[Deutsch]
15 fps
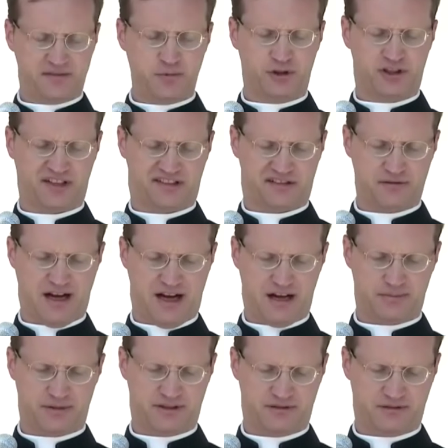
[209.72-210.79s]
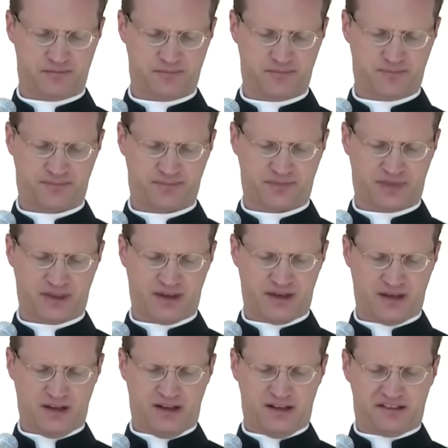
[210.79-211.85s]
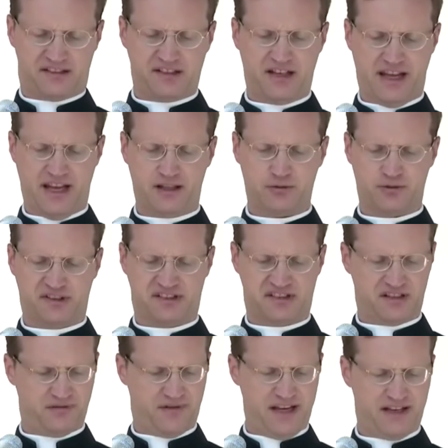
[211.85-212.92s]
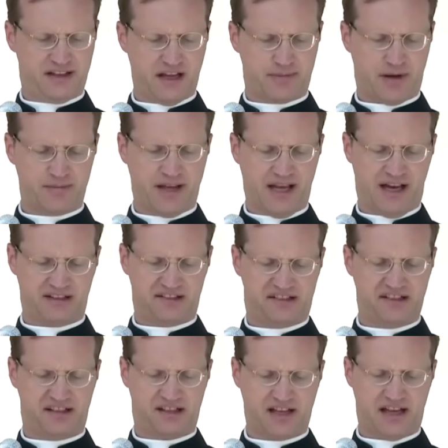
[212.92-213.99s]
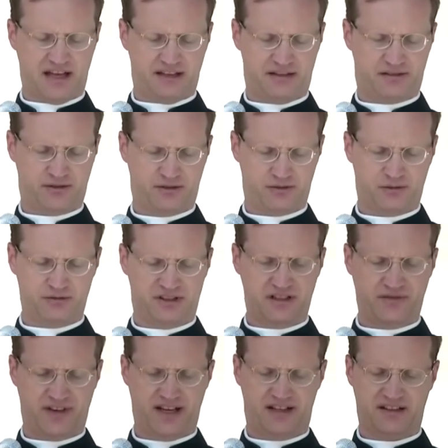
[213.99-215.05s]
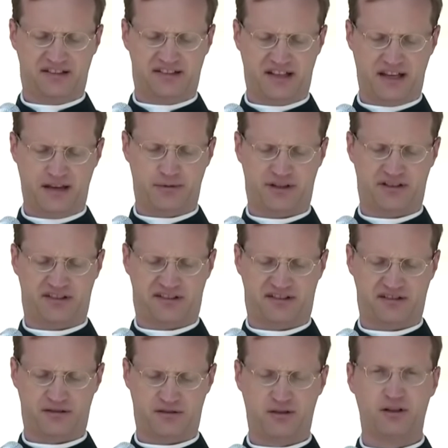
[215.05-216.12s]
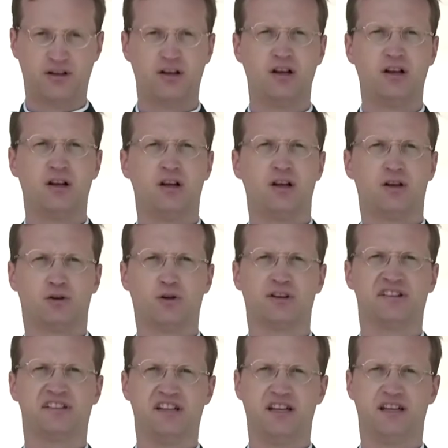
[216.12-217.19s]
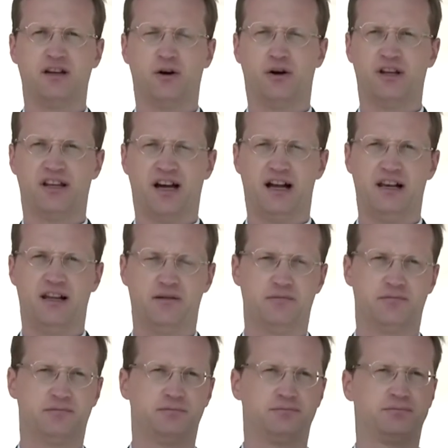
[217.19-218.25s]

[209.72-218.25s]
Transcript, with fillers: als Mutter zu haben. Sie lehrt uns den Weg der Barmherzigkeit und den Weg des Lebens. Gott segne euch alle.